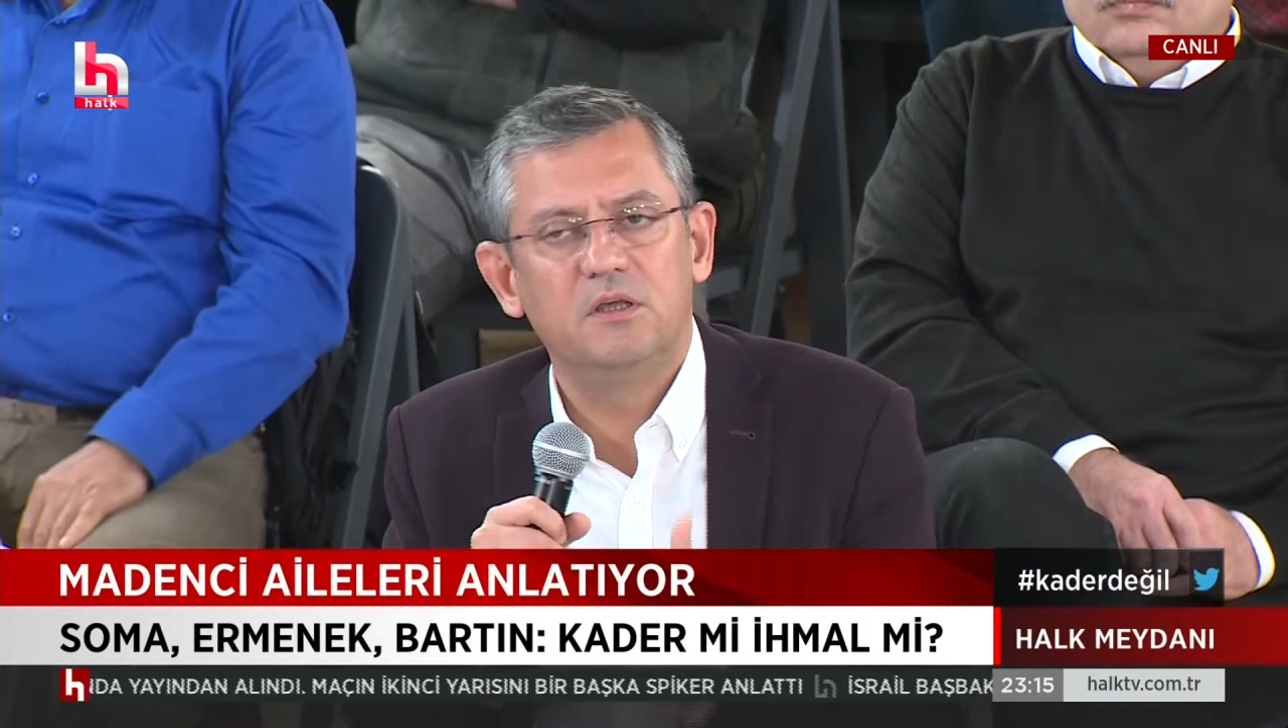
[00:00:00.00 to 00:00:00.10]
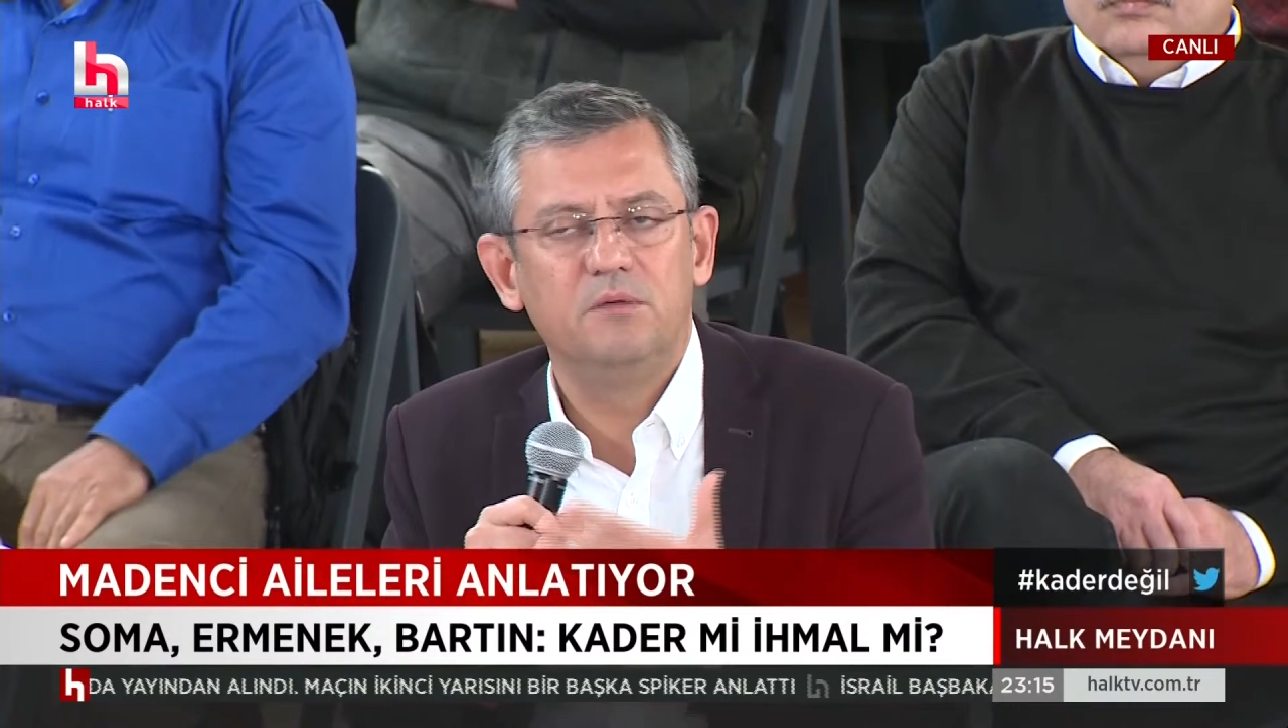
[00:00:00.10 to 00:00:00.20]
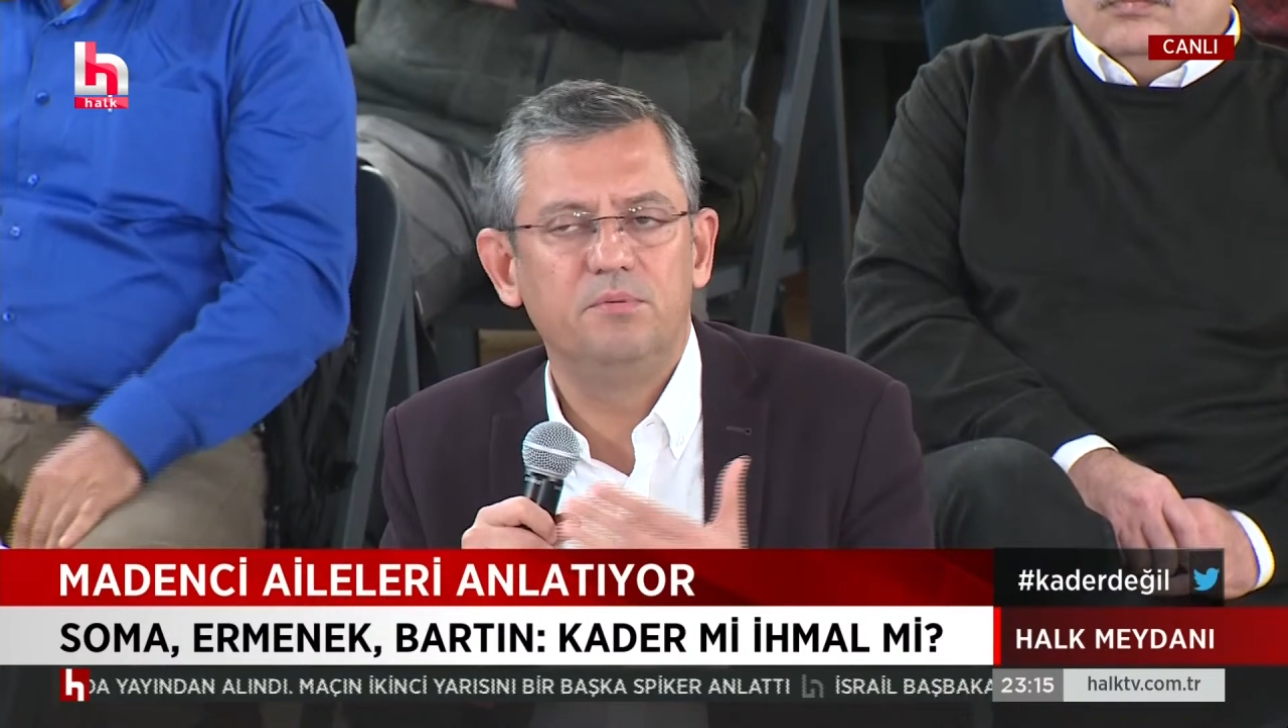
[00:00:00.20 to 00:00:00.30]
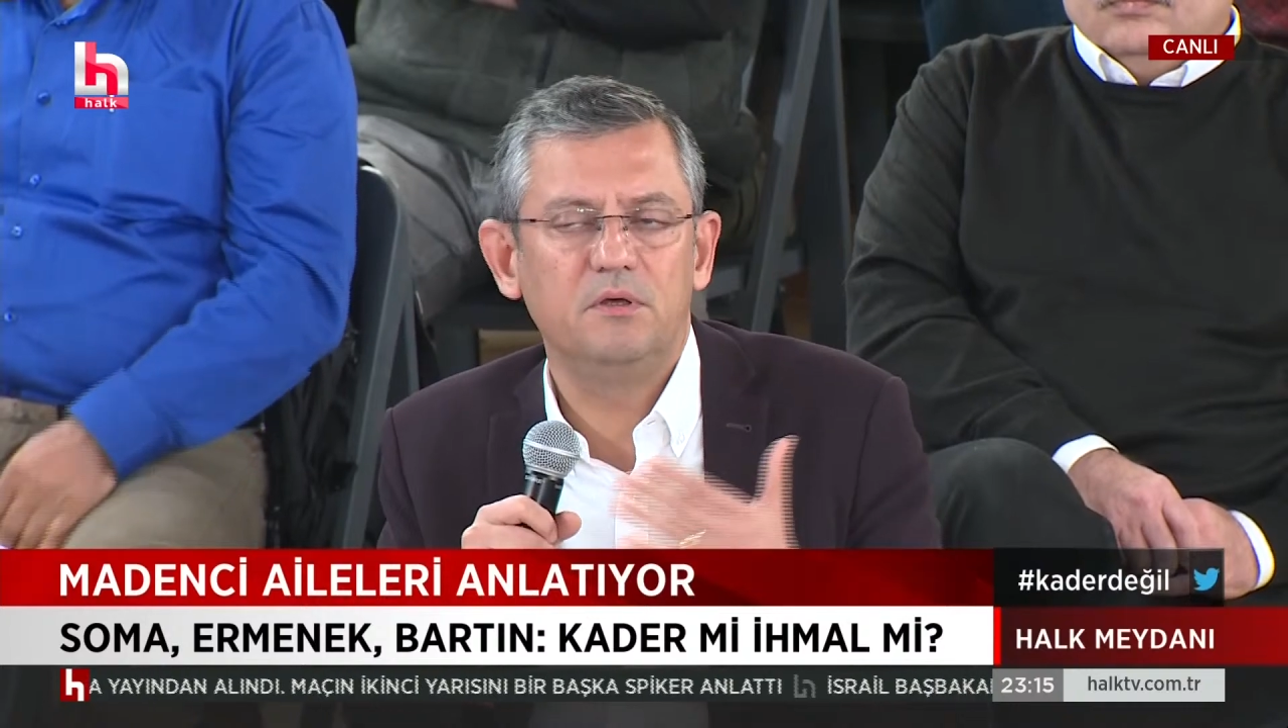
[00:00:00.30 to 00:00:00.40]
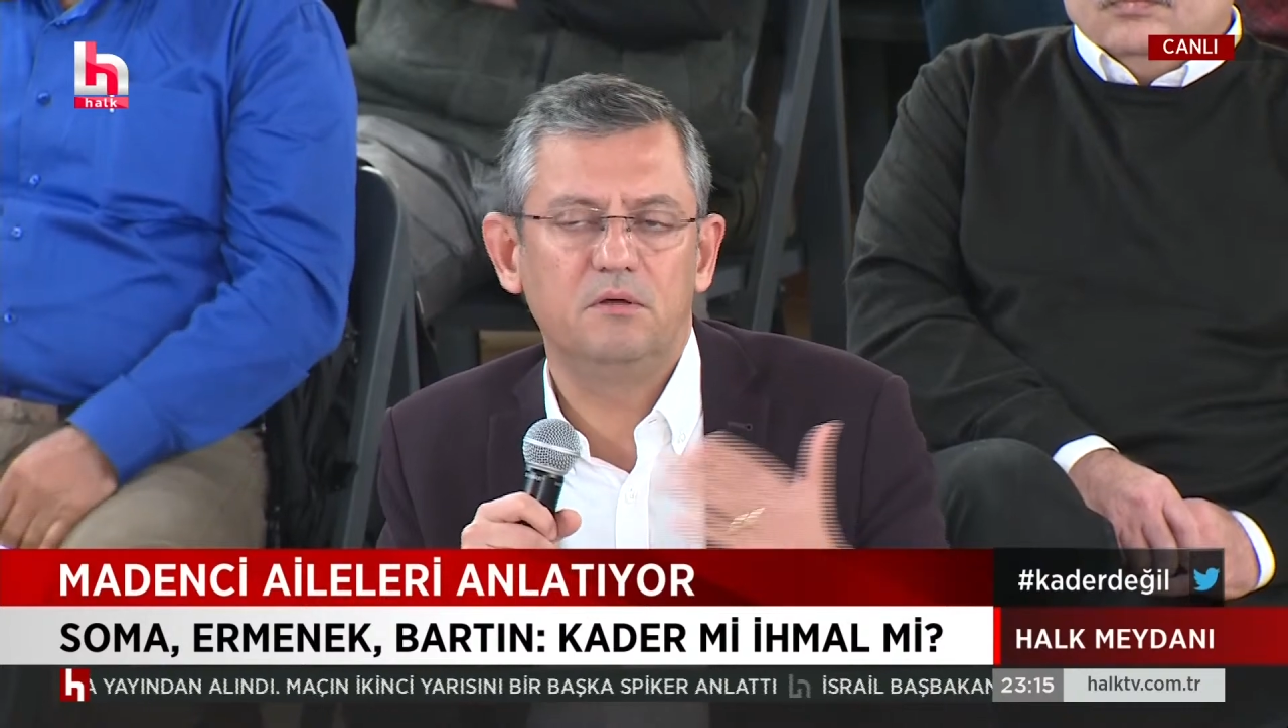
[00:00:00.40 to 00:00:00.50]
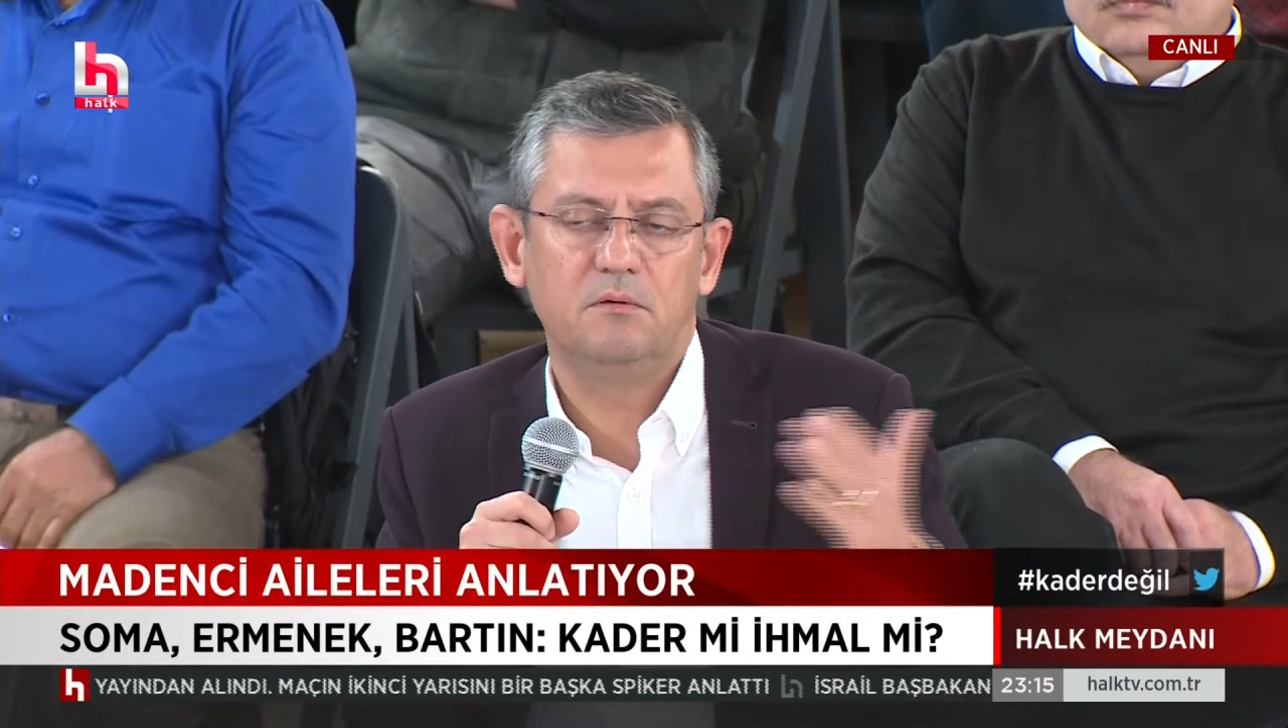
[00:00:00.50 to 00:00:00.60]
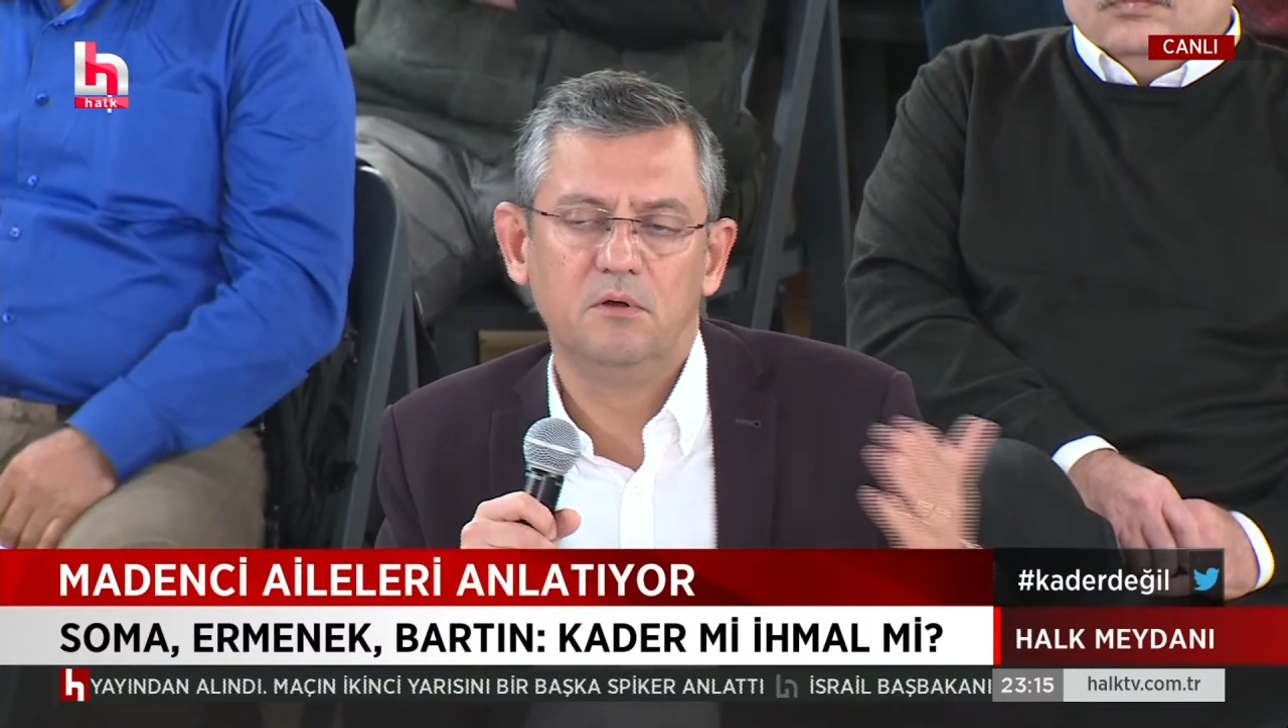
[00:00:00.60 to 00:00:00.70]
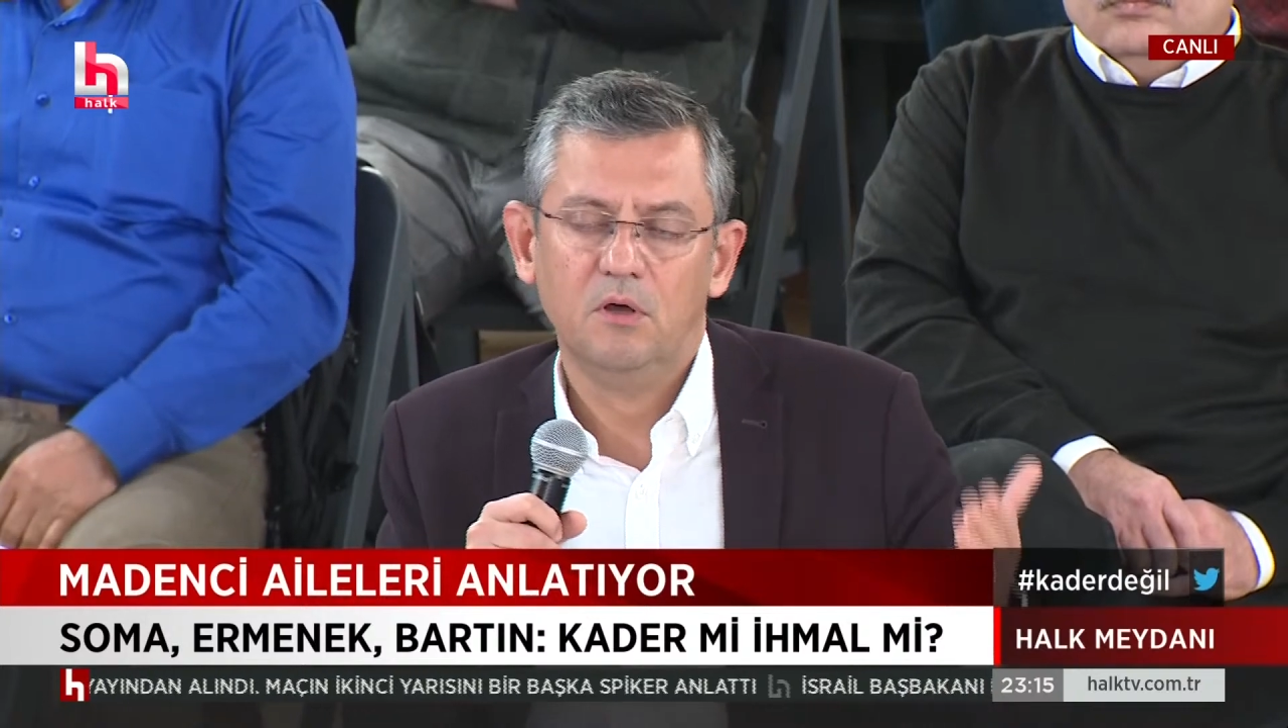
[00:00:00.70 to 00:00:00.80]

gibi